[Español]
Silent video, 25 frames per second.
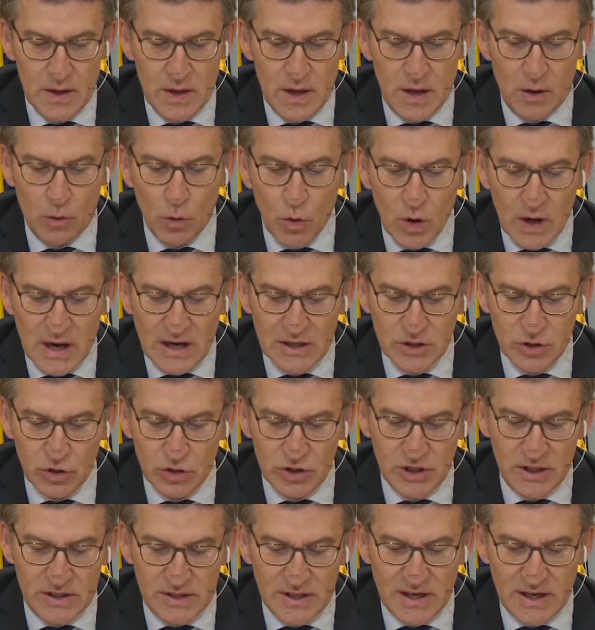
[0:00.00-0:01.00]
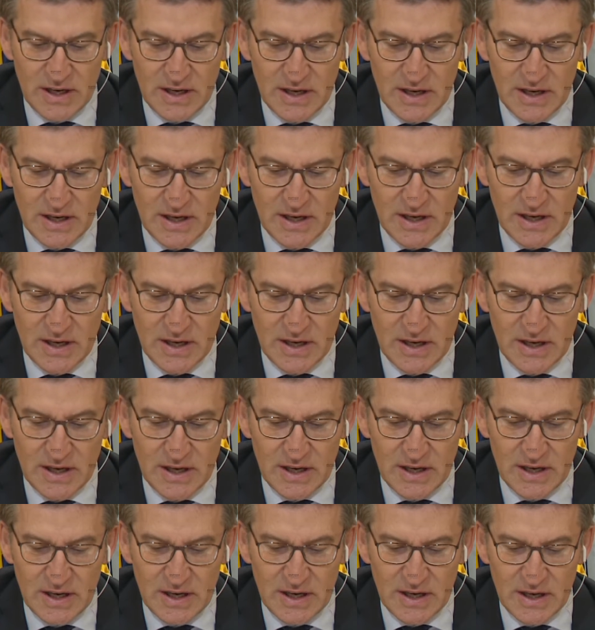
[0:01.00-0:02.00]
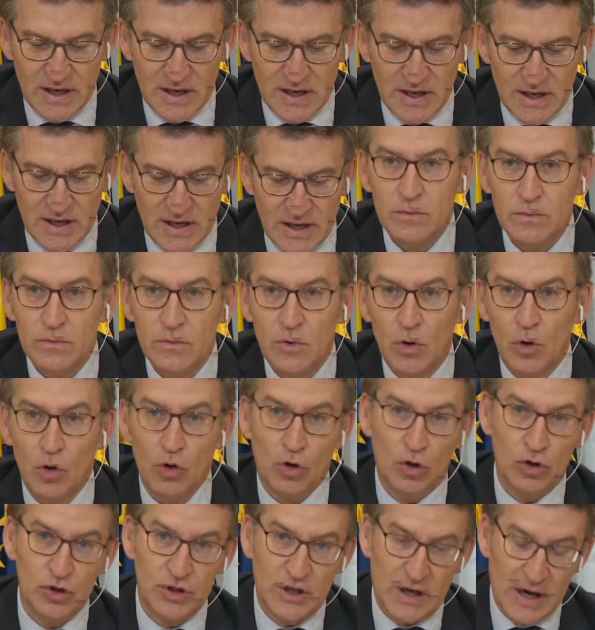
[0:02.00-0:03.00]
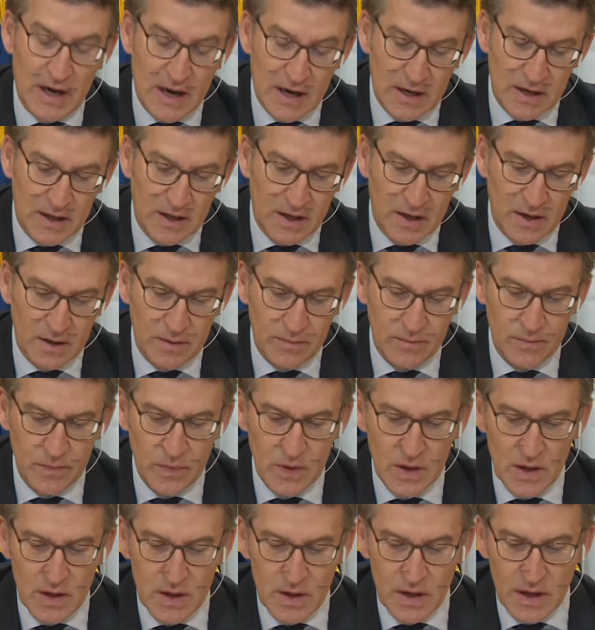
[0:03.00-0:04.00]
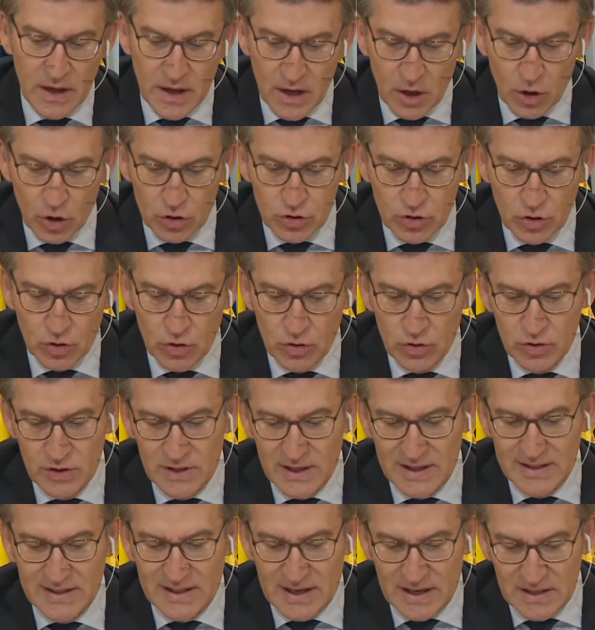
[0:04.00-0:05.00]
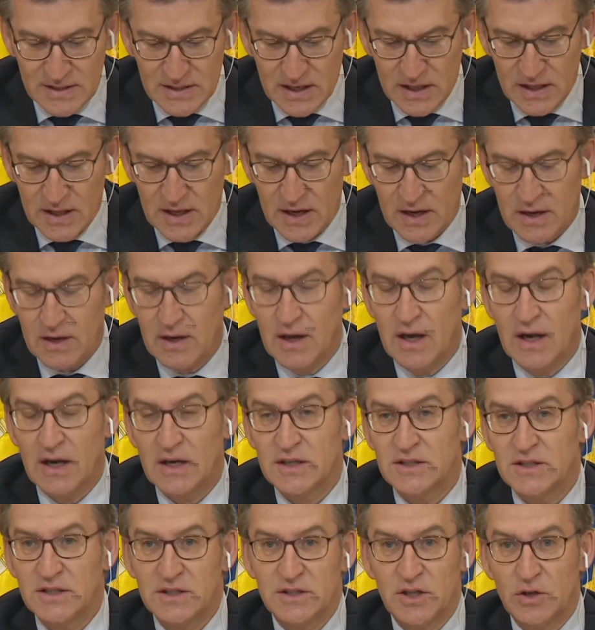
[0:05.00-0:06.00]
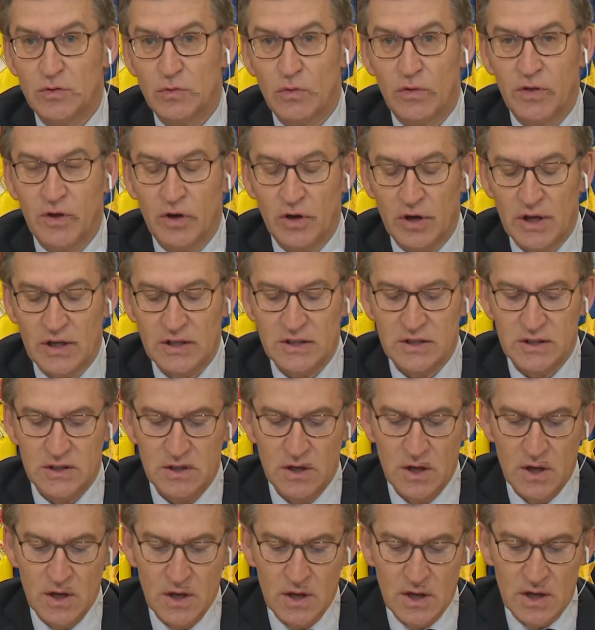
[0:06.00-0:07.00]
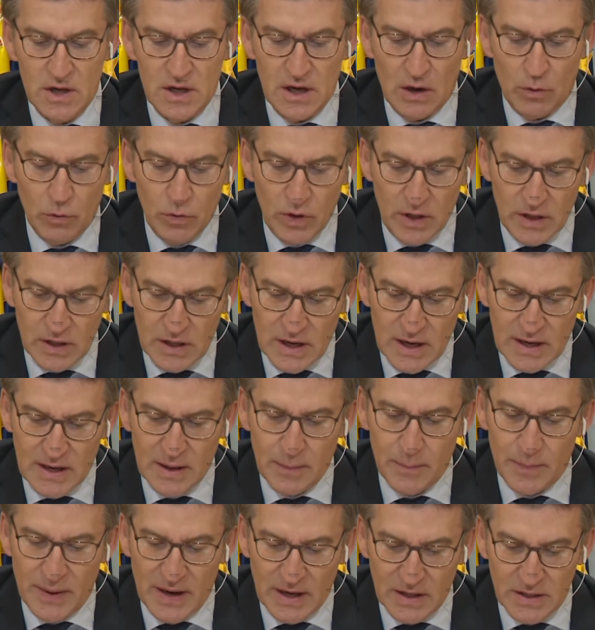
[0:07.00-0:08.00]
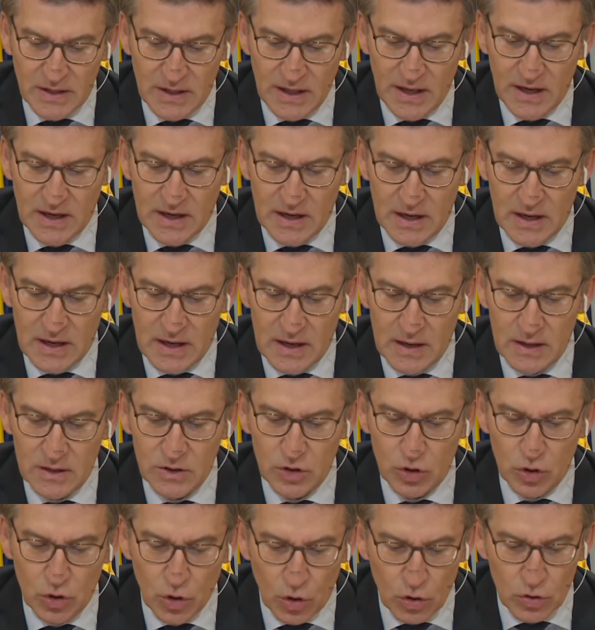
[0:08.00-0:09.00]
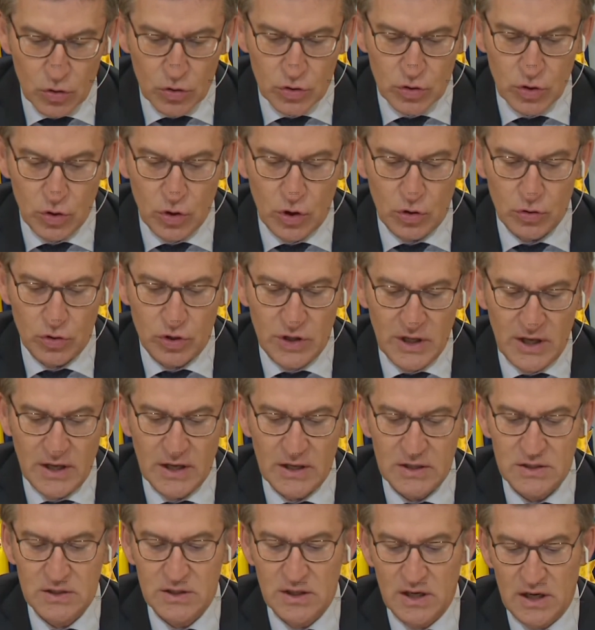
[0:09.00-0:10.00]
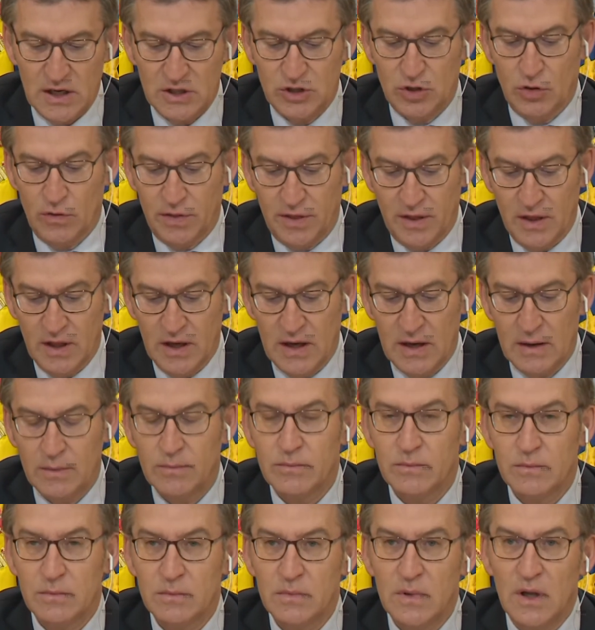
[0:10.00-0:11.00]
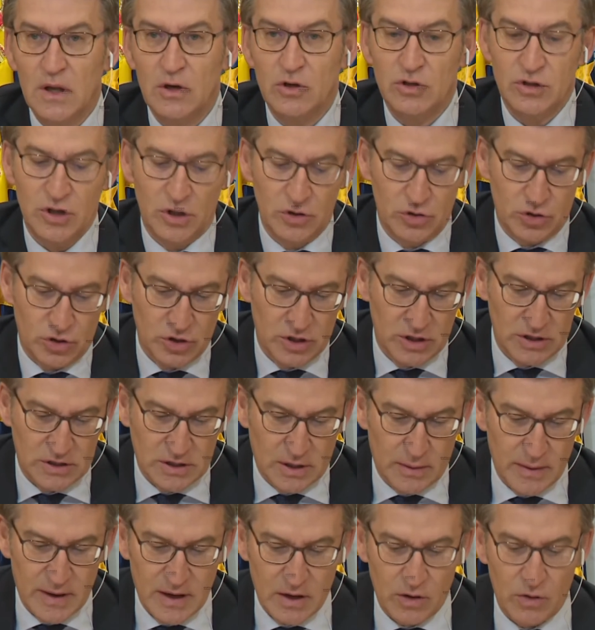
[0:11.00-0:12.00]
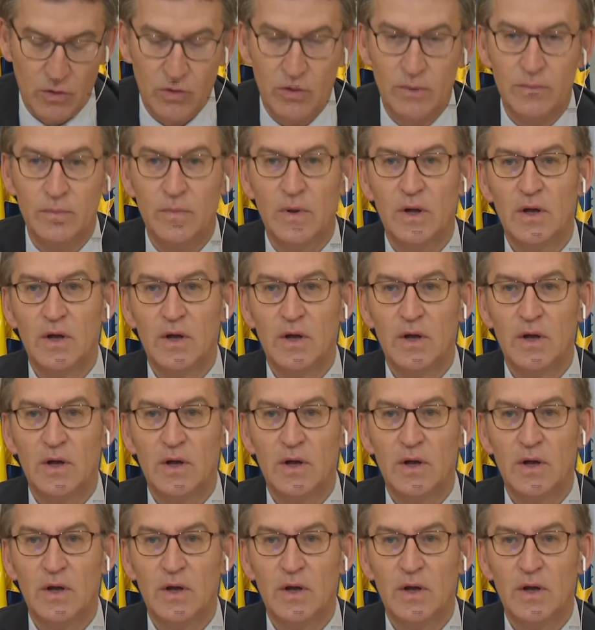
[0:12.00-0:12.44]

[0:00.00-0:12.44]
En un caso se trata de ir contra algo o contra alguien, en el otro de trasladar a las instituciones la unidad que practica todos los días la sociedad en los centros de trabajo,